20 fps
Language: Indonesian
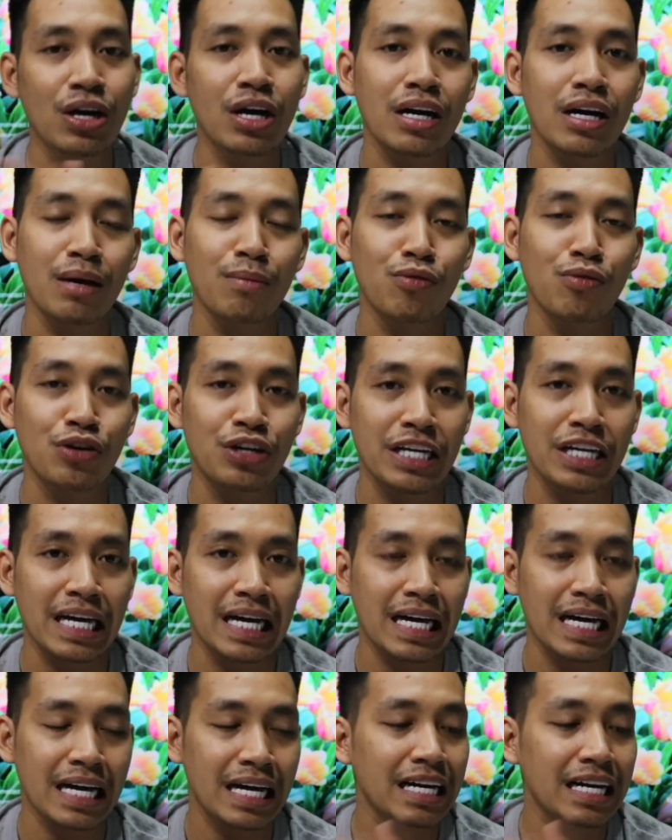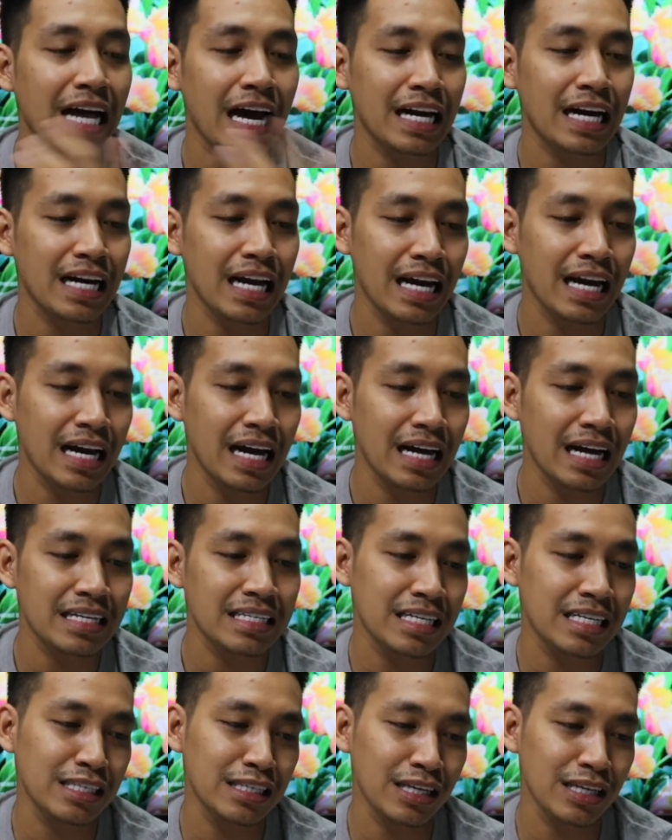Kemudian karena
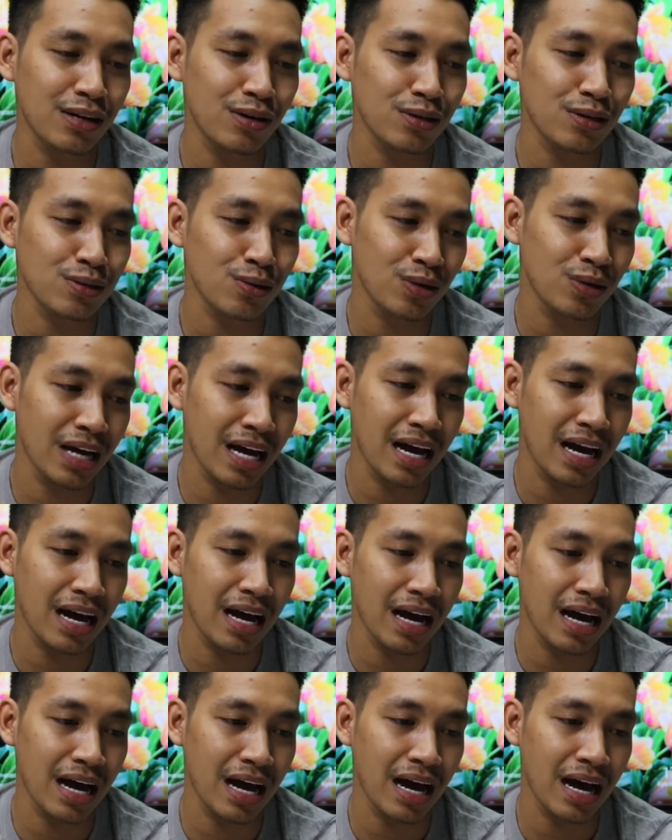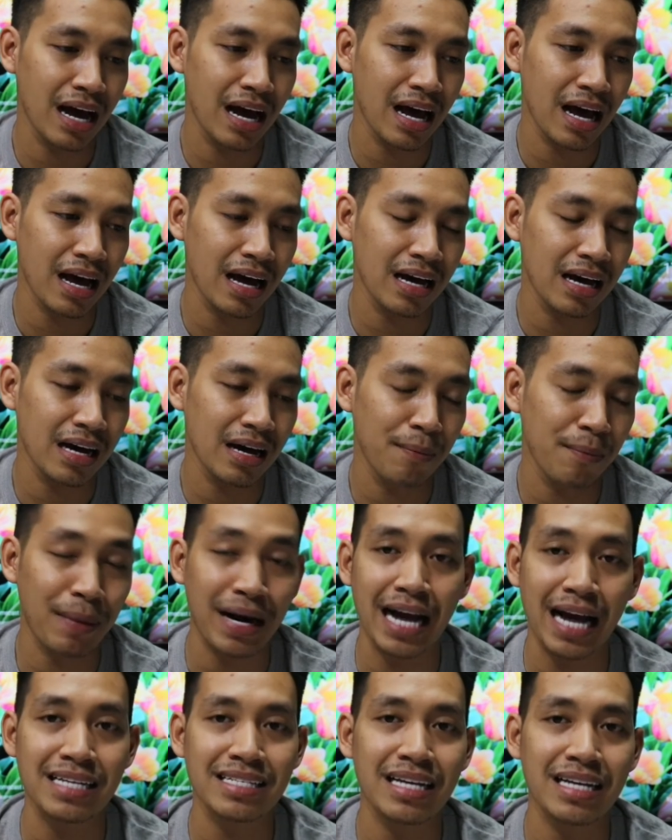si Cio sudah e,
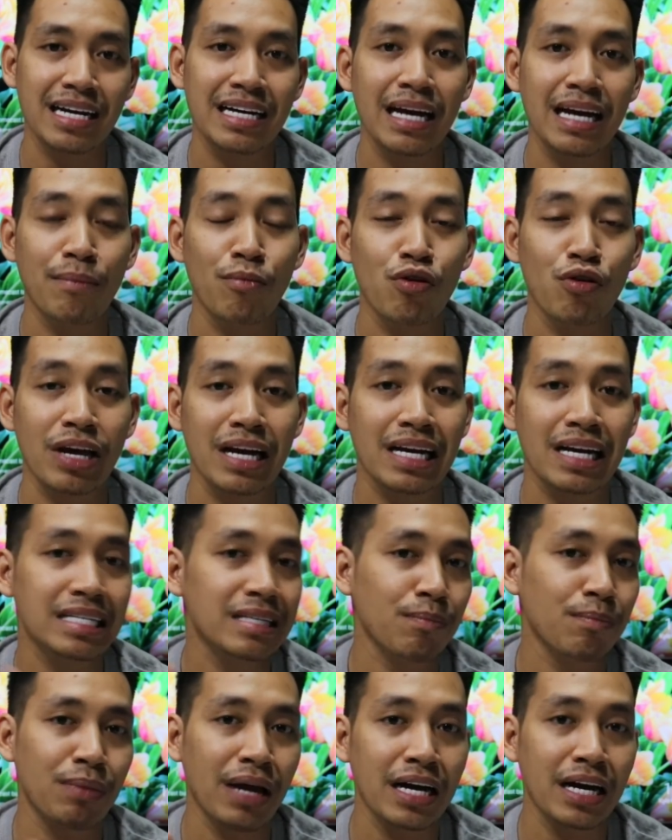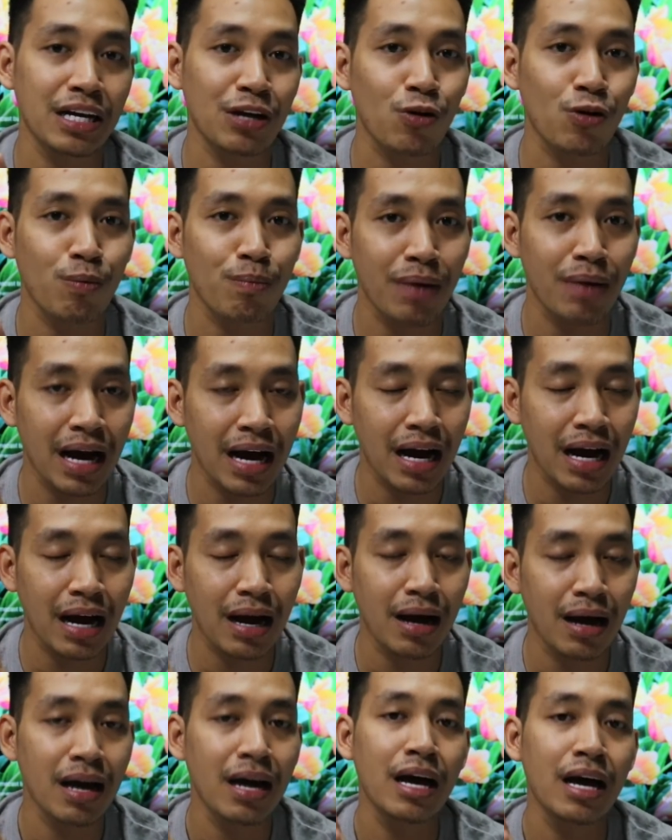merasa dia mungkin kesepian di
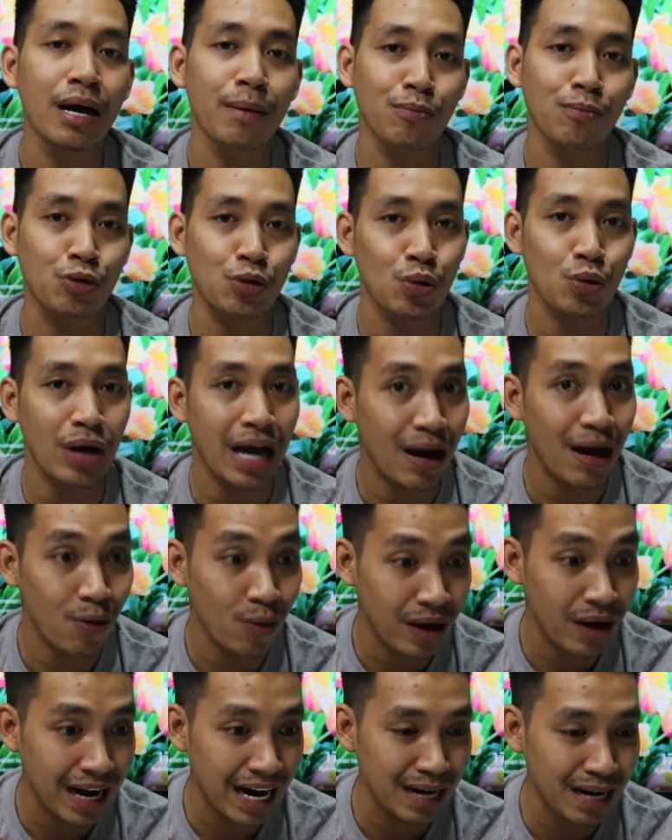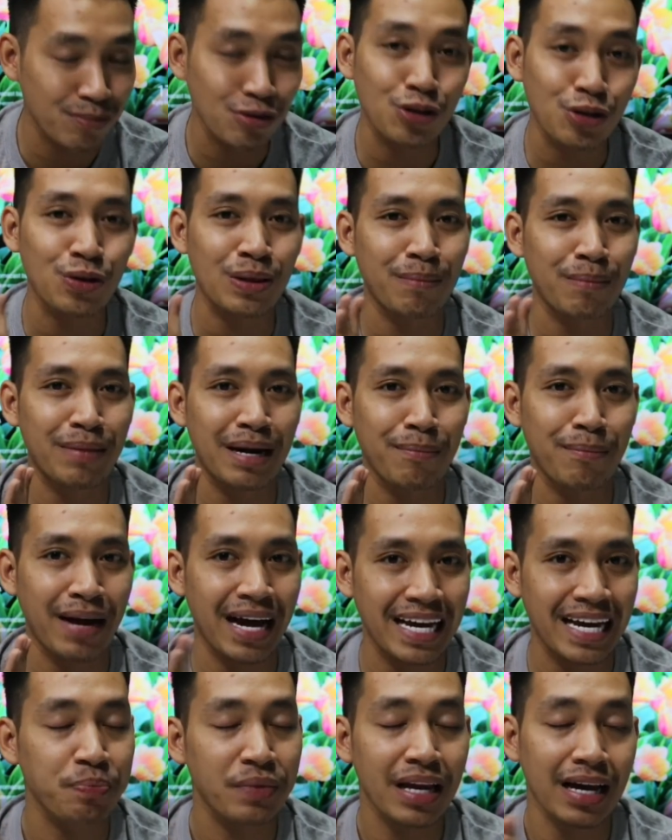rumah, butuh kawan, butuh teman
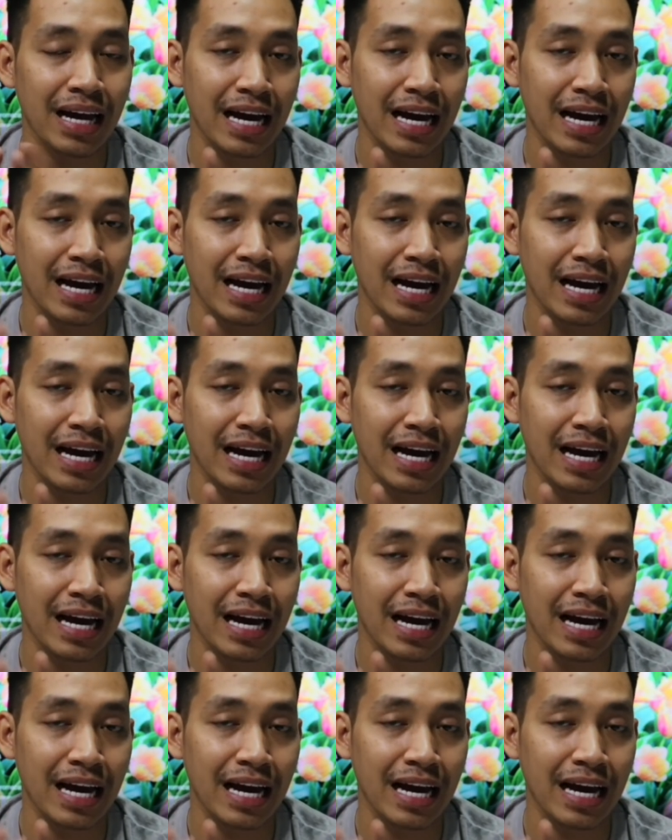main.